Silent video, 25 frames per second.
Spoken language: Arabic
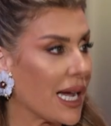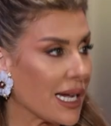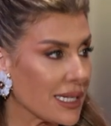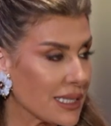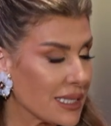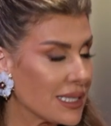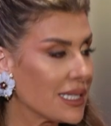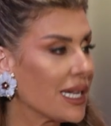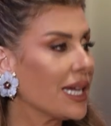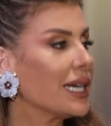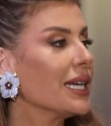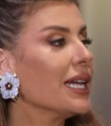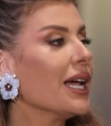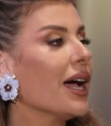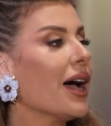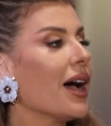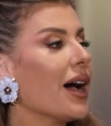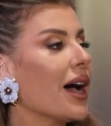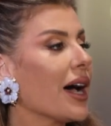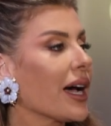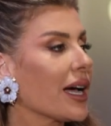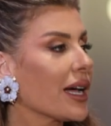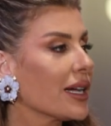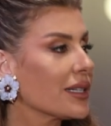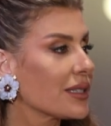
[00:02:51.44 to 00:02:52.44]
على السريع
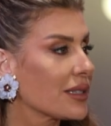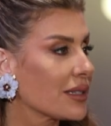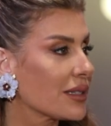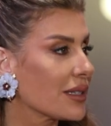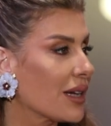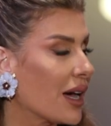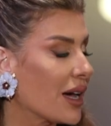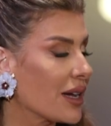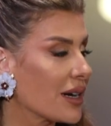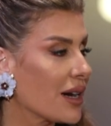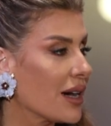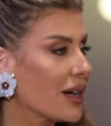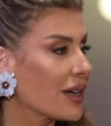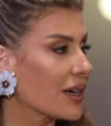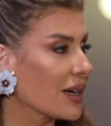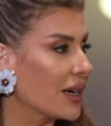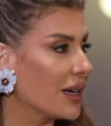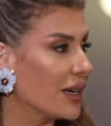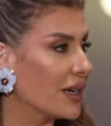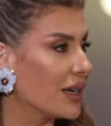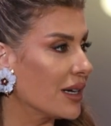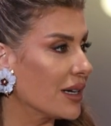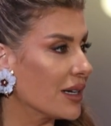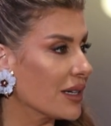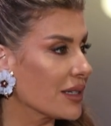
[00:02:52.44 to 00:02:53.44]
اخذت قرار
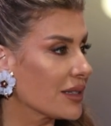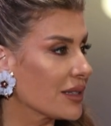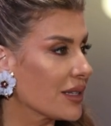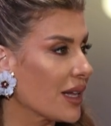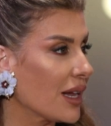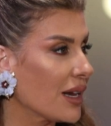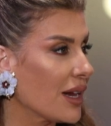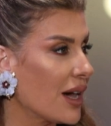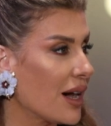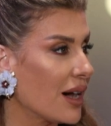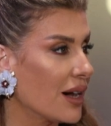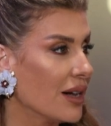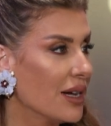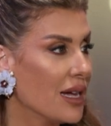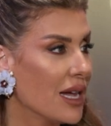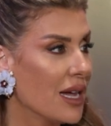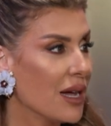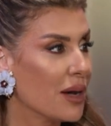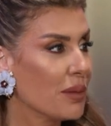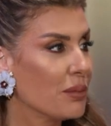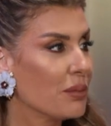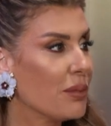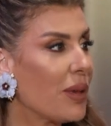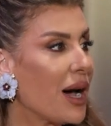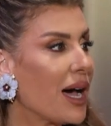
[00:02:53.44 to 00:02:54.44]
الطلاق
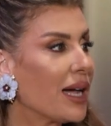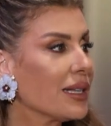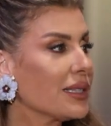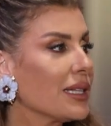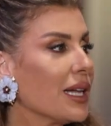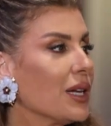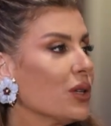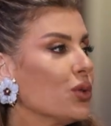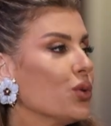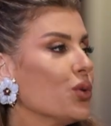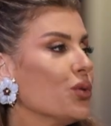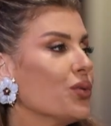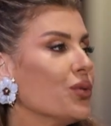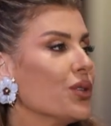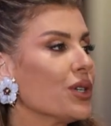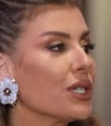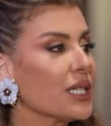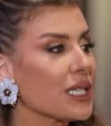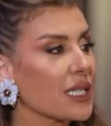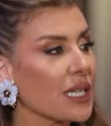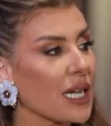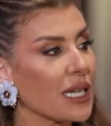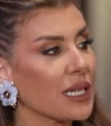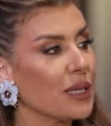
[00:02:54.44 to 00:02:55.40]
ما اعطيتوا فرصه